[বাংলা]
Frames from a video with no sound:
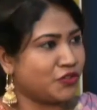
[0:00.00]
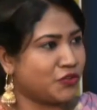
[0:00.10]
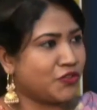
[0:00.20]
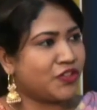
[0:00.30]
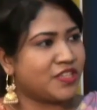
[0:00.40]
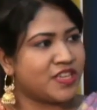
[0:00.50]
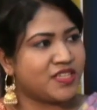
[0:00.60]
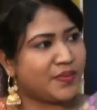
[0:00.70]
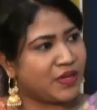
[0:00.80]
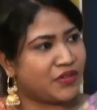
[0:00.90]
সংযুক্ত হতে
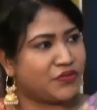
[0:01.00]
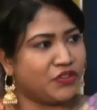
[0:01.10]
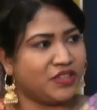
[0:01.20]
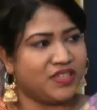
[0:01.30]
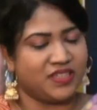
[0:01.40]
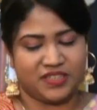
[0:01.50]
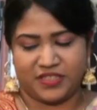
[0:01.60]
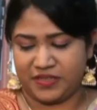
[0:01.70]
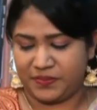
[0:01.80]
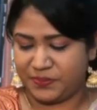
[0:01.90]
চাইছে আমরা একটি ফোন নিয়ে
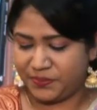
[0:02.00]
নিচ্ছি জি